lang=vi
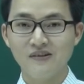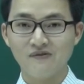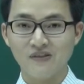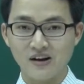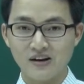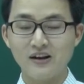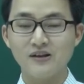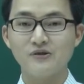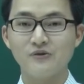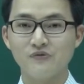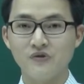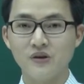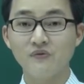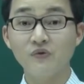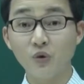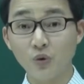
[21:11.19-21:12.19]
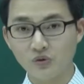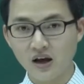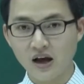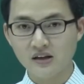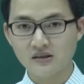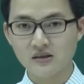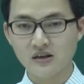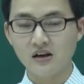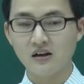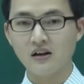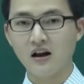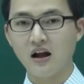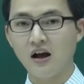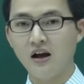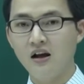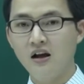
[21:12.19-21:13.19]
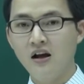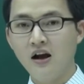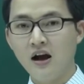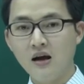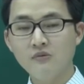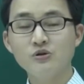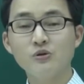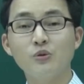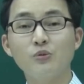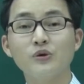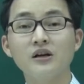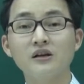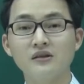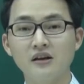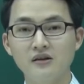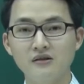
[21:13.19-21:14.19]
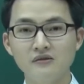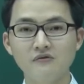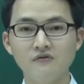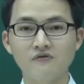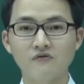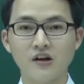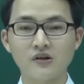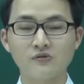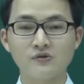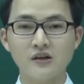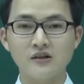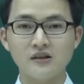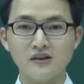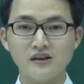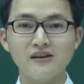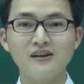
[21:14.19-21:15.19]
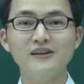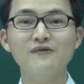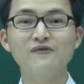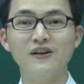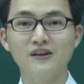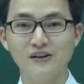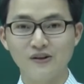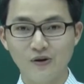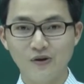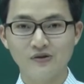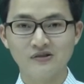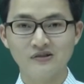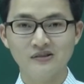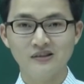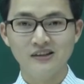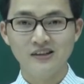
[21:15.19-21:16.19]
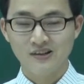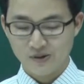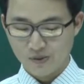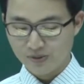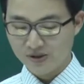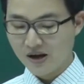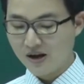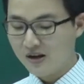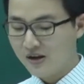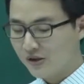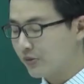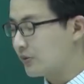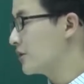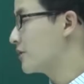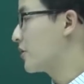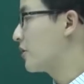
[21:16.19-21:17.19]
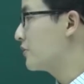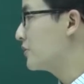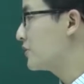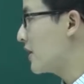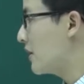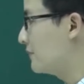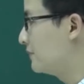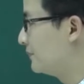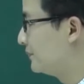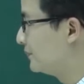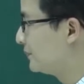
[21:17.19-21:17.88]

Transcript: Và đây nhiệm vụ của chúng ta chỉ cần là áp dụng được quy tắc tính và chúng ta sẽ tính được cái tích phân đấy thôi. Được chưa? Chúng ta sẽ có như sau.